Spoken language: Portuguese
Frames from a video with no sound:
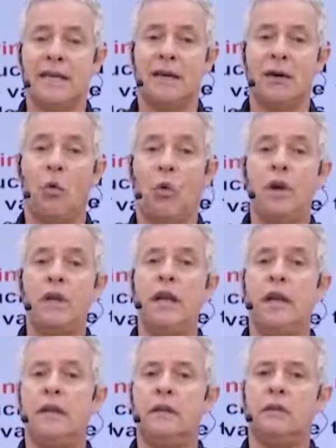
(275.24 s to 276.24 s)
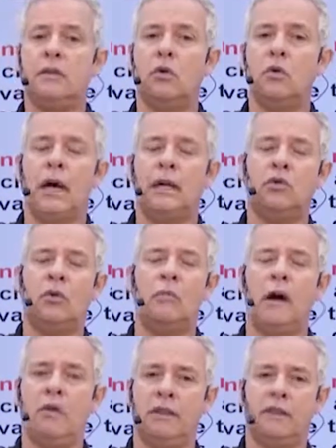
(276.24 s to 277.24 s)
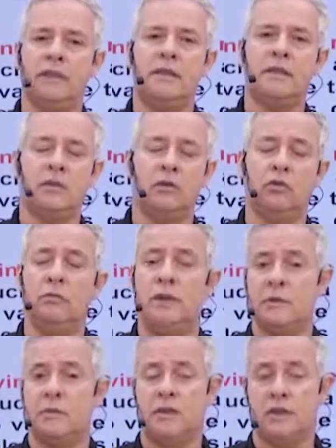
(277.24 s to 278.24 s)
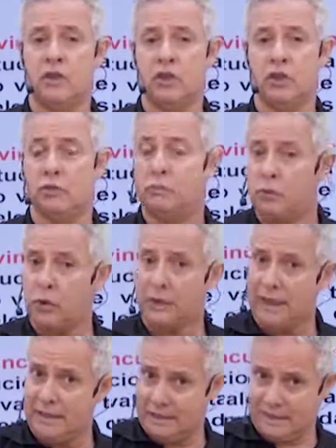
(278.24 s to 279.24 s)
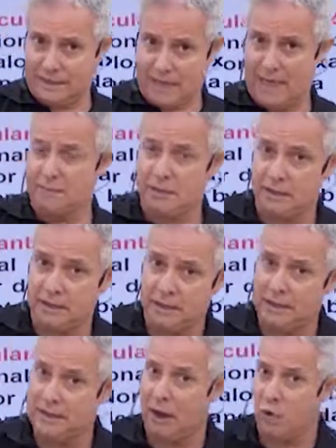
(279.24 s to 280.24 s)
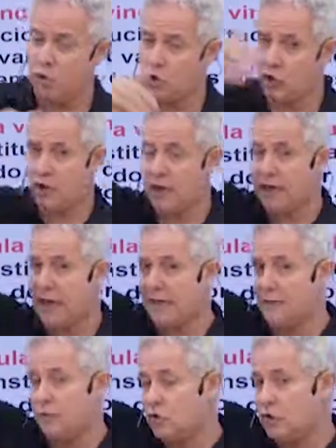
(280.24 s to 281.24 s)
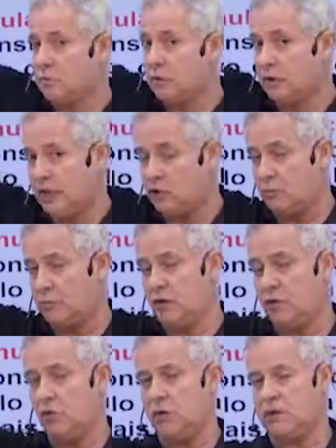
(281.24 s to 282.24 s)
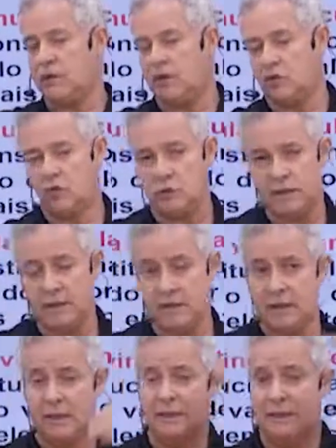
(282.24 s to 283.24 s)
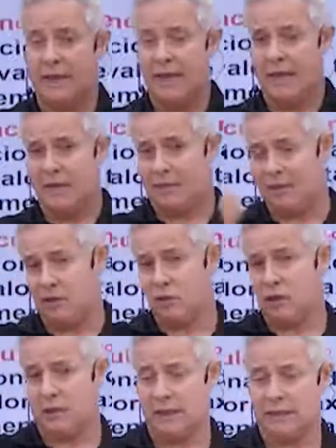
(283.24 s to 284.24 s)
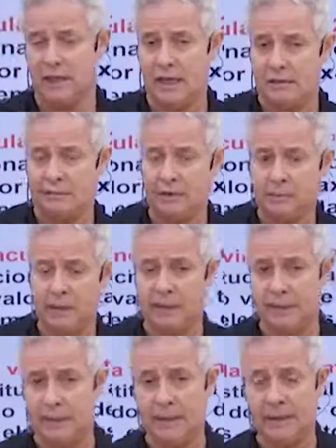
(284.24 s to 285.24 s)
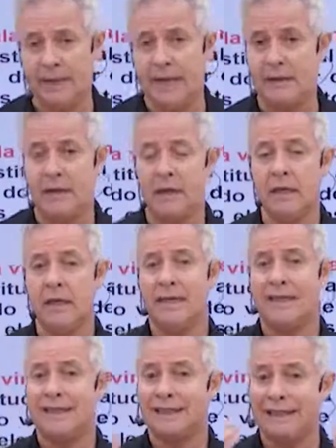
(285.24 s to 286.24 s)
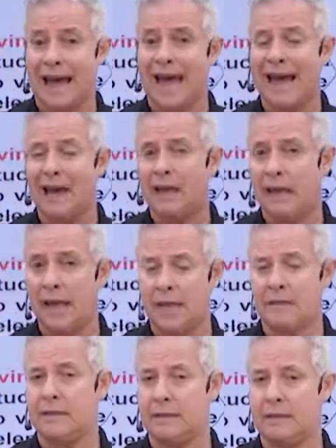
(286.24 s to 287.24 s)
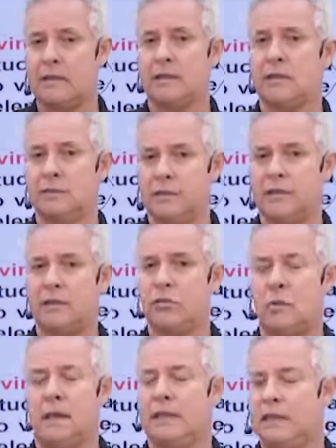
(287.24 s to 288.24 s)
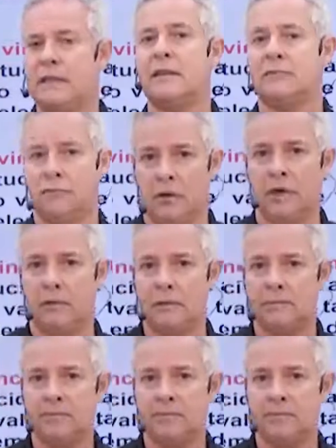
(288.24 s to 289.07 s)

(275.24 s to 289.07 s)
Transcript: orientam a tomar uma decisão no mesmo sentido, porque eles sabem que ao chegar nos tribunais superiores, nas últimas instâncias, STJ, STF, dependendo da matéria, lá essa decisão vai ser tomada dessa forma.